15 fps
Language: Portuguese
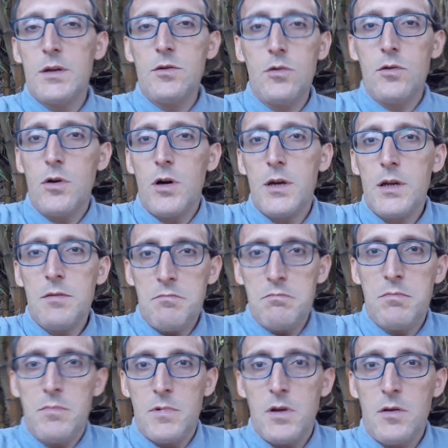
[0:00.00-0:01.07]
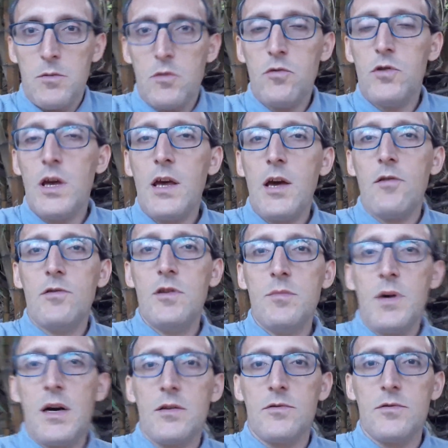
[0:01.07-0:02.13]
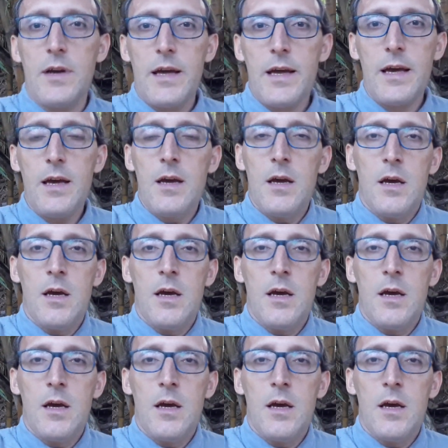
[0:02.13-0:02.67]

notória. O que, que é ultimato? É